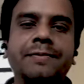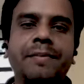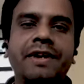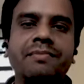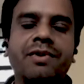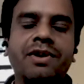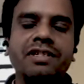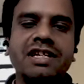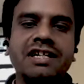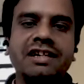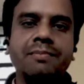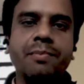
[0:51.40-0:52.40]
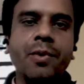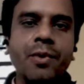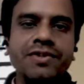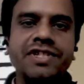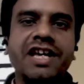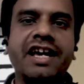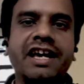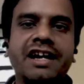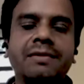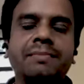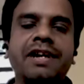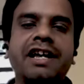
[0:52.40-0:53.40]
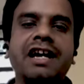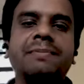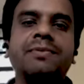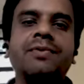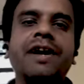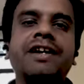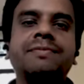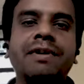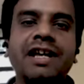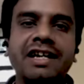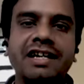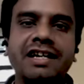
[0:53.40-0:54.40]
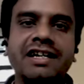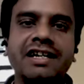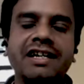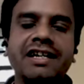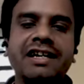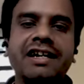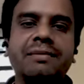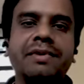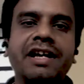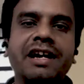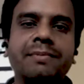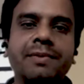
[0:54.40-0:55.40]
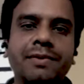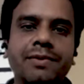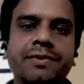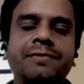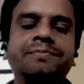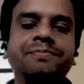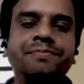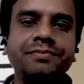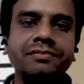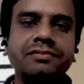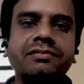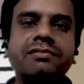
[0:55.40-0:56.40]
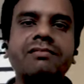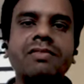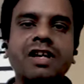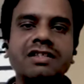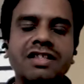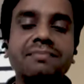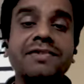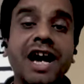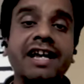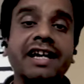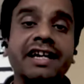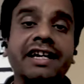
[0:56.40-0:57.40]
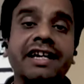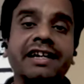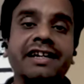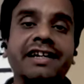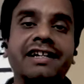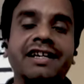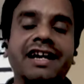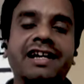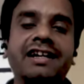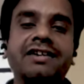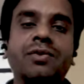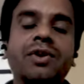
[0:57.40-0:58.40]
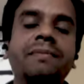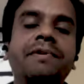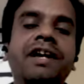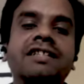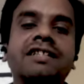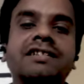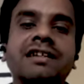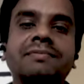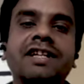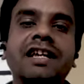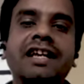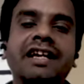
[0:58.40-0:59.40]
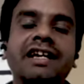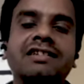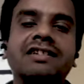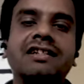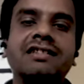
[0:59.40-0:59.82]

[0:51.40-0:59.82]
इस पे बहुत ज्यादा बोझ है अपने आप को एक्सप्लेन करने की अपने आप को समझाने की है ना कोई भी ऐसा शब्द नहीं है